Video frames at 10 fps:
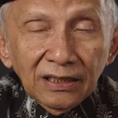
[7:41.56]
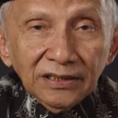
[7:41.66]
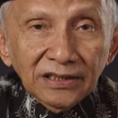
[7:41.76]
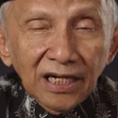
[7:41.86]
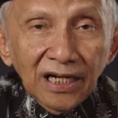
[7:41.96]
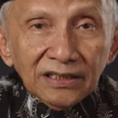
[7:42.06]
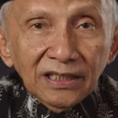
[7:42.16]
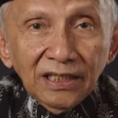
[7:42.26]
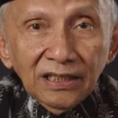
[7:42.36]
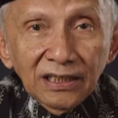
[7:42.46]
di
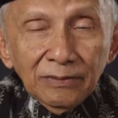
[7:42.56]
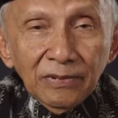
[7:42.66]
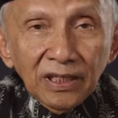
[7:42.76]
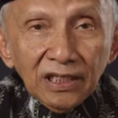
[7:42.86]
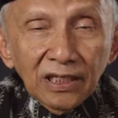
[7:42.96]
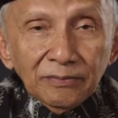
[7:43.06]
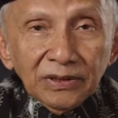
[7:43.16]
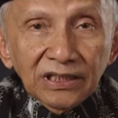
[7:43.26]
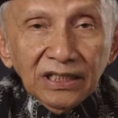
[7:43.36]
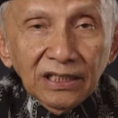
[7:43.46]
Jakarta ini para
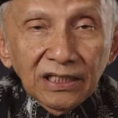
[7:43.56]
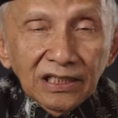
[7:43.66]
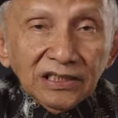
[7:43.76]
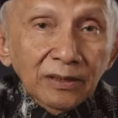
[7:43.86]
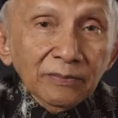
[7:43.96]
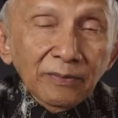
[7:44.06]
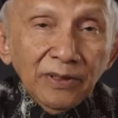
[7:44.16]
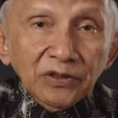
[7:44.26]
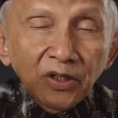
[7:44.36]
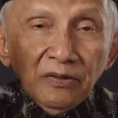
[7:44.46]
petingginya sampai
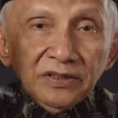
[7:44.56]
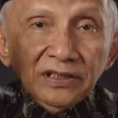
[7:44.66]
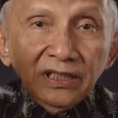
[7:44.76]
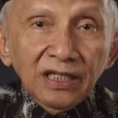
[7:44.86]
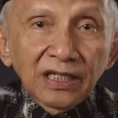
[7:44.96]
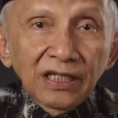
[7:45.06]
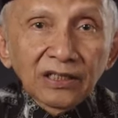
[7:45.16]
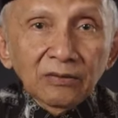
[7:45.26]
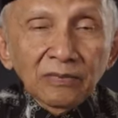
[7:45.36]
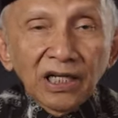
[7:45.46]
Pak Jokowi sendiri
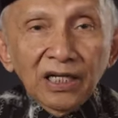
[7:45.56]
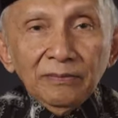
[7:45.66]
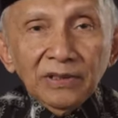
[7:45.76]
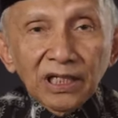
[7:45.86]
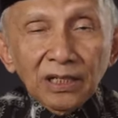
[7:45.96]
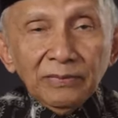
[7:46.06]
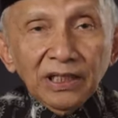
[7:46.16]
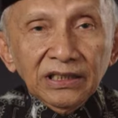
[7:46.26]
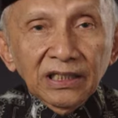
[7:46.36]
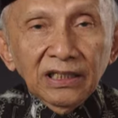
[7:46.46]
itu malah
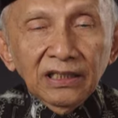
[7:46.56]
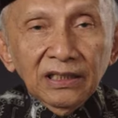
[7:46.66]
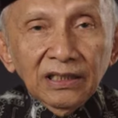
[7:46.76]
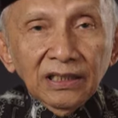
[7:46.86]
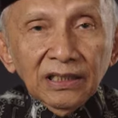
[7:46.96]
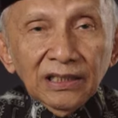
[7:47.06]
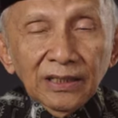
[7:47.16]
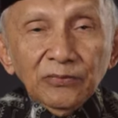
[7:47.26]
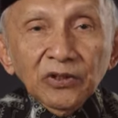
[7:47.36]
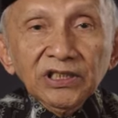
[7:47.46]
menikmati
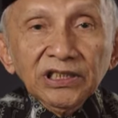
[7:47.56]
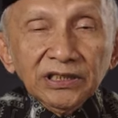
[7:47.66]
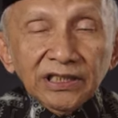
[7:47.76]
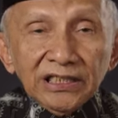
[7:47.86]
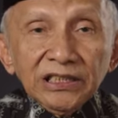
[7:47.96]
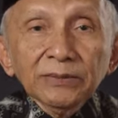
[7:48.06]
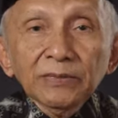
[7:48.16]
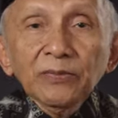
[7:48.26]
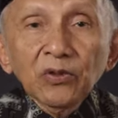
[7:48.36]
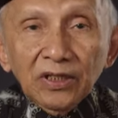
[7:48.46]

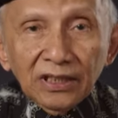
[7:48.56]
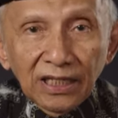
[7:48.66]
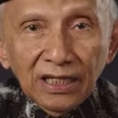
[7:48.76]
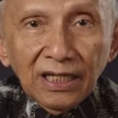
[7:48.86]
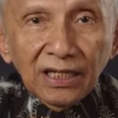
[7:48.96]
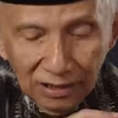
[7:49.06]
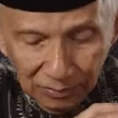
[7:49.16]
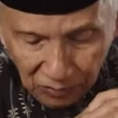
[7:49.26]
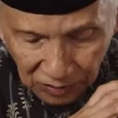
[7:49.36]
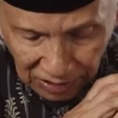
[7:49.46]
nepotisme politik.
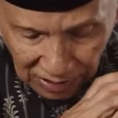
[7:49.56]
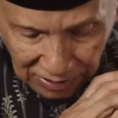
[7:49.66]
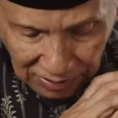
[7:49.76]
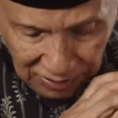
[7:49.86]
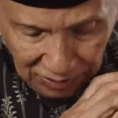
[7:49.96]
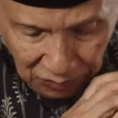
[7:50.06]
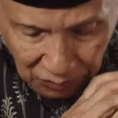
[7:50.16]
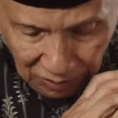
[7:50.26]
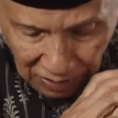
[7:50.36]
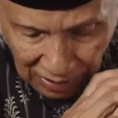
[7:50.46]
Kemudian
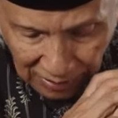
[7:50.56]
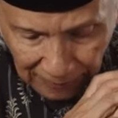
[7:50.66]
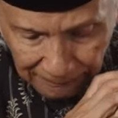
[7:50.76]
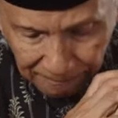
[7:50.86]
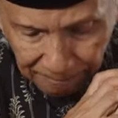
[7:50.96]
juga